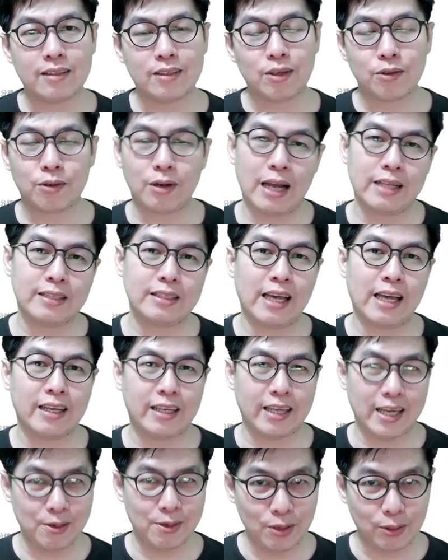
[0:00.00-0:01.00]
透过按赞
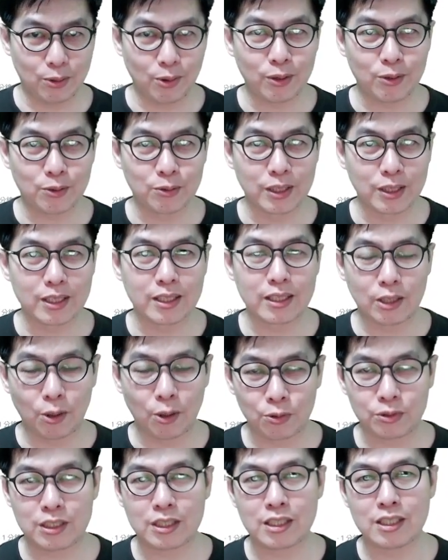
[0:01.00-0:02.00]
给阅读人鼓励，
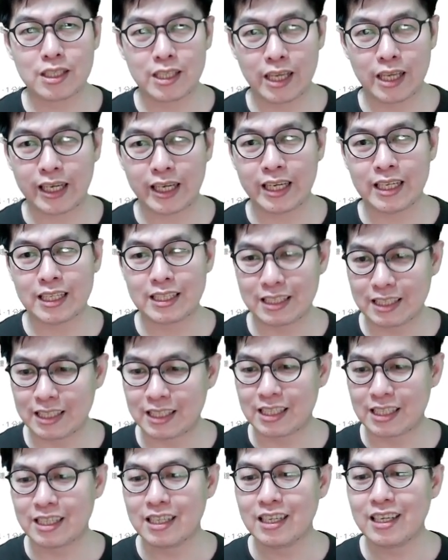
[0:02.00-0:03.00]
同时也给你自
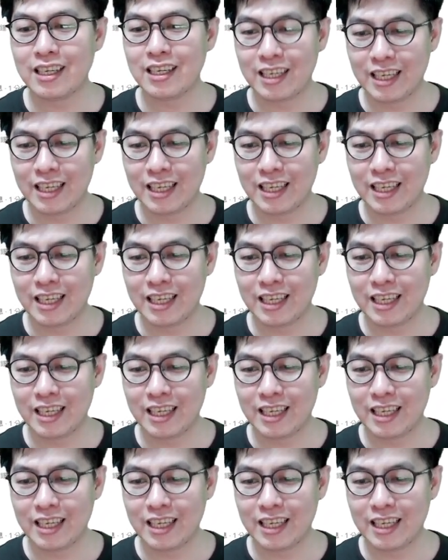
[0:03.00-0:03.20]
己